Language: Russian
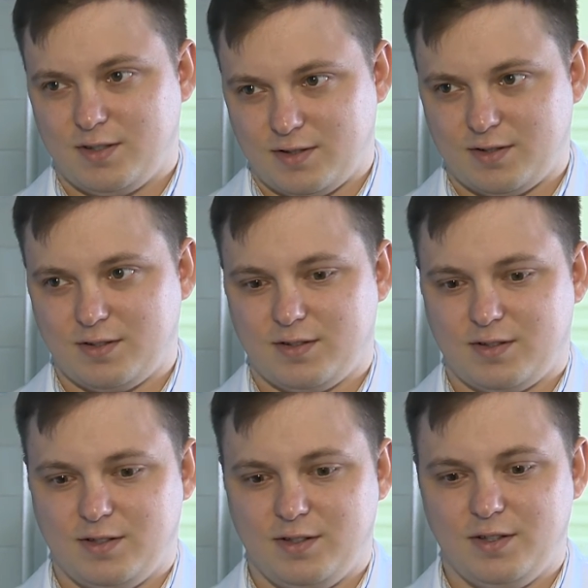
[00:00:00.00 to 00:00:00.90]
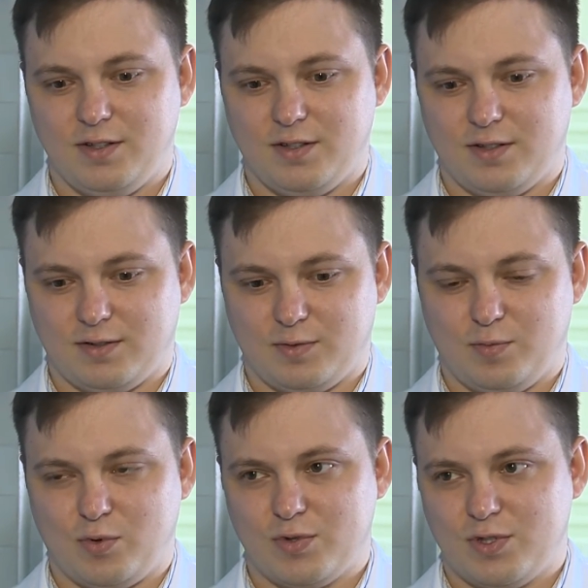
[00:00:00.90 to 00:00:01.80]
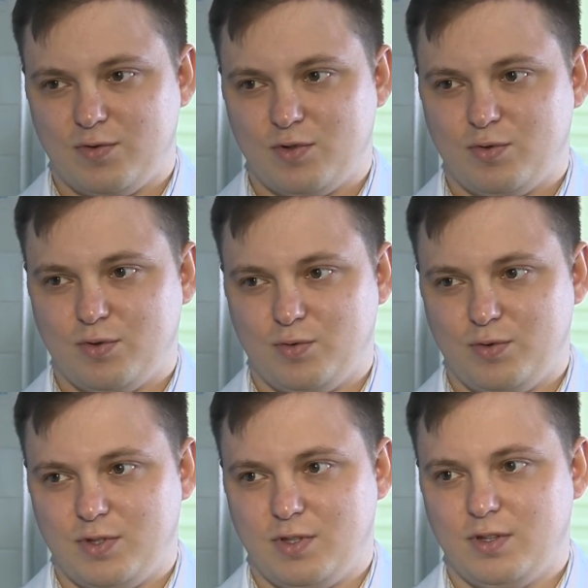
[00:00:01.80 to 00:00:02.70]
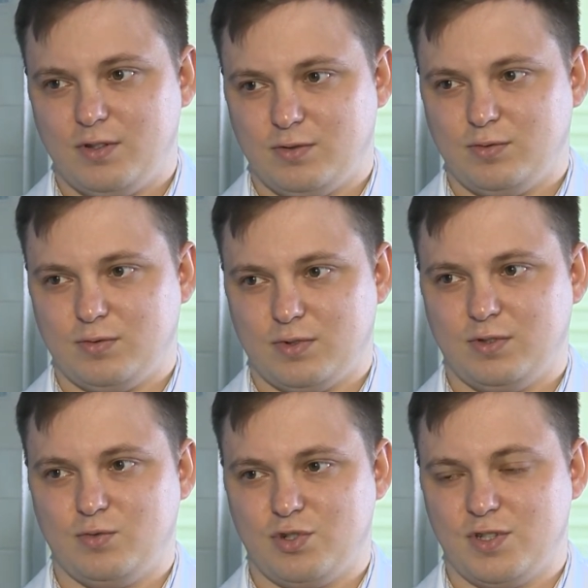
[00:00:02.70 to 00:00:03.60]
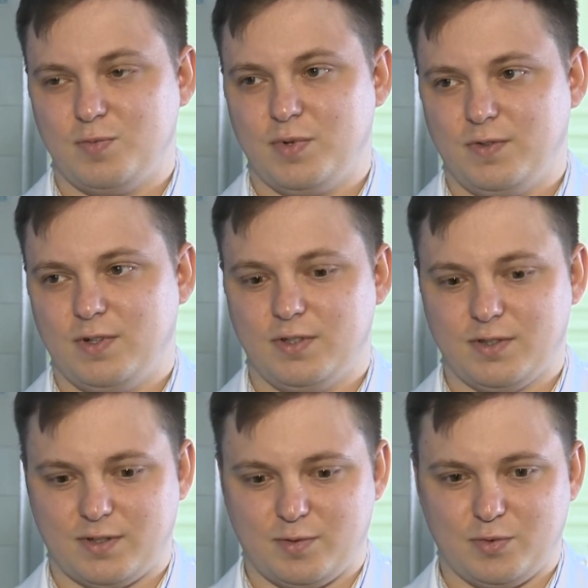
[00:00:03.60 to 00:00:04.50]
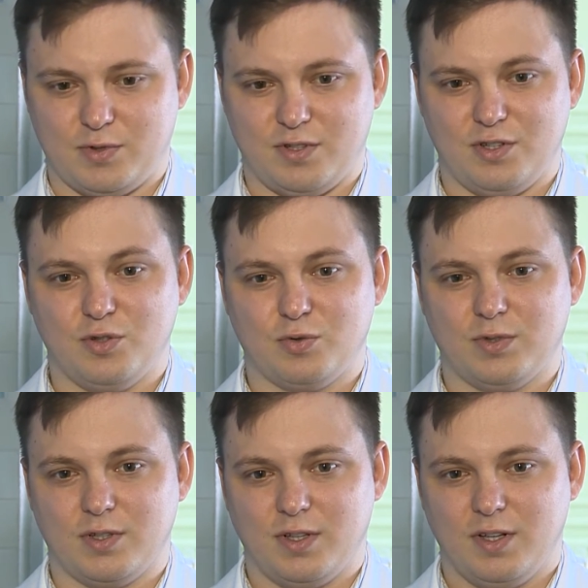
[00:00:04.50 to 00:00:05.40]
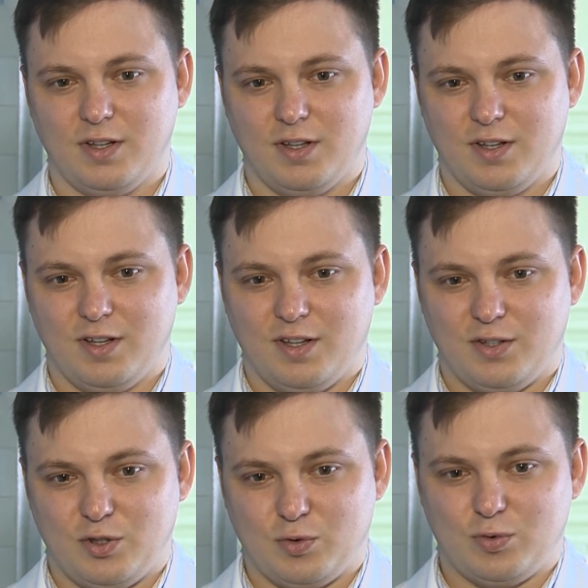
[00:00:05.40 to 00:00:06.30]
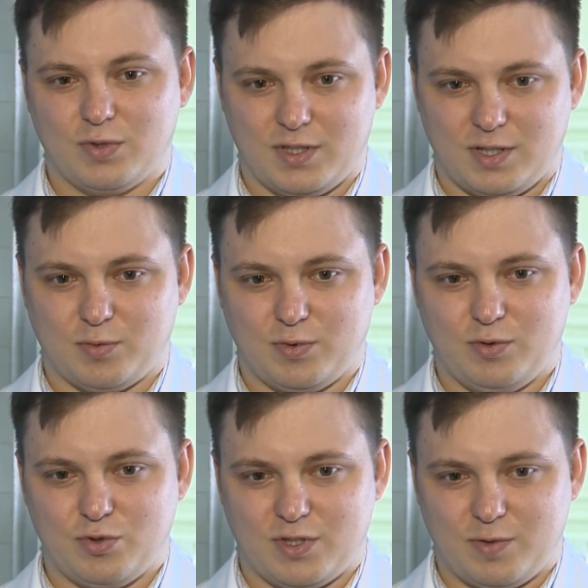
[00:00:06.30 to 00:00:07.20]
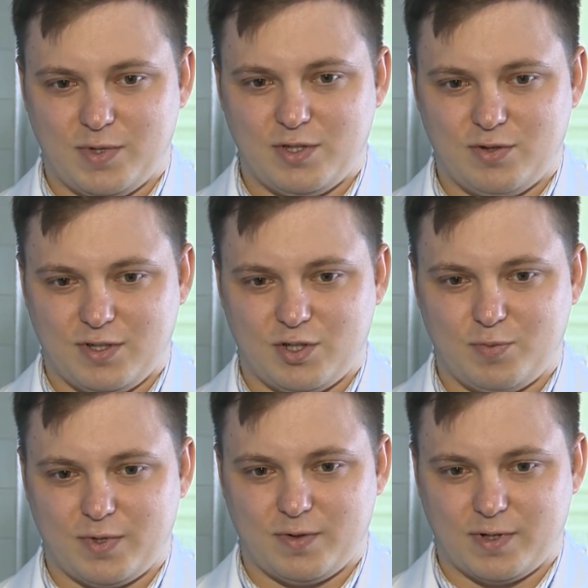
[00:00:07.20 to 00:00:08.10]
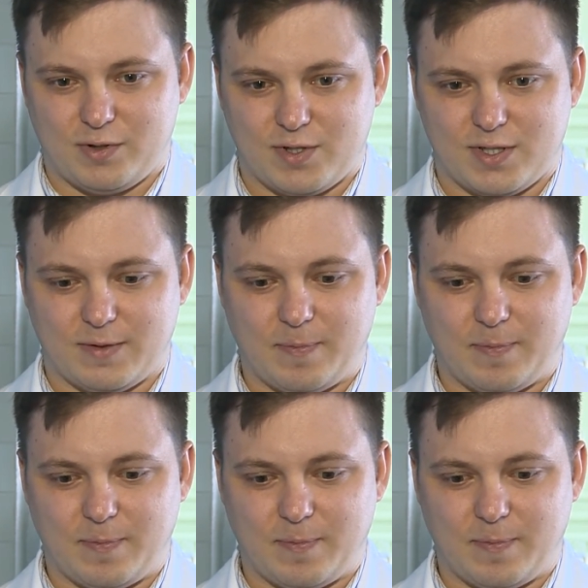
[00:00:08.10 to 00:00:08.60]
э, и бросить все и уйти, ну, они уже здесь привыкли так работать, они никуда не уйдут, хотя многие уже на пенсии, конечно, прорываются.